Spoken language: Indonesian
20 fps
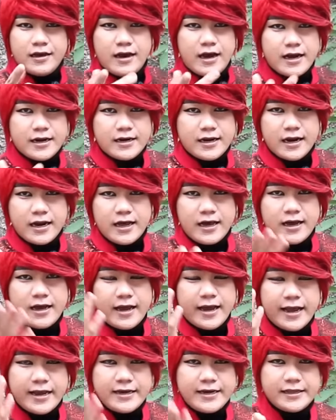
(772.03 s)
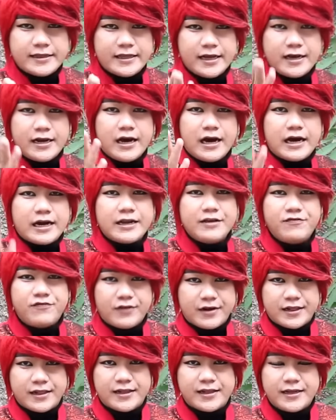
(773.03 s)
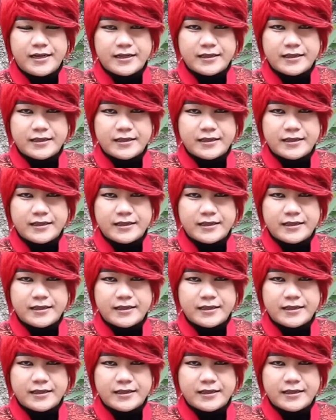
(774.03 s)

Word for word: adalah editan reverse